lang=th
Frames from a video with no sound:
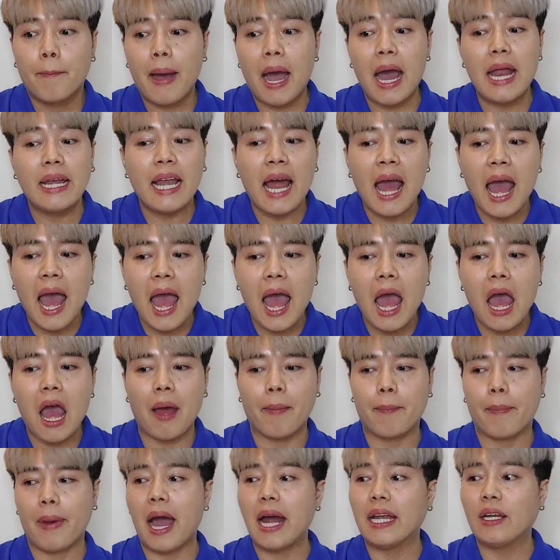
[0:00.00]
พันห้า
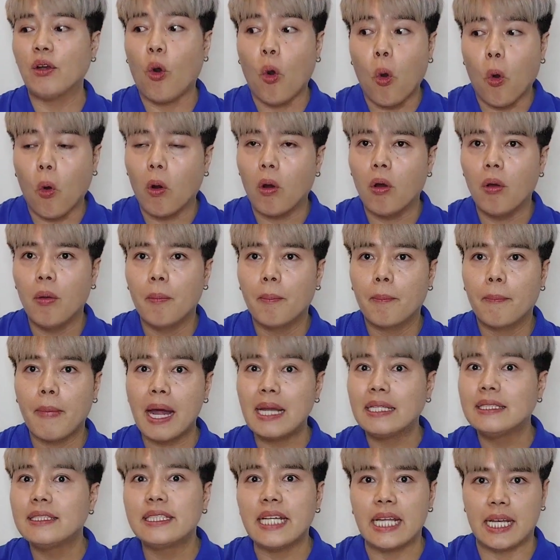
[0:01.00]
พันหก
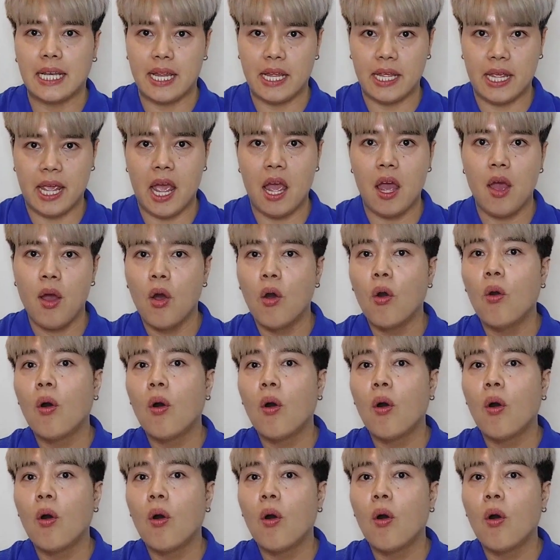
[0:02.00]
พันเจ็ดอะไรเงี้ย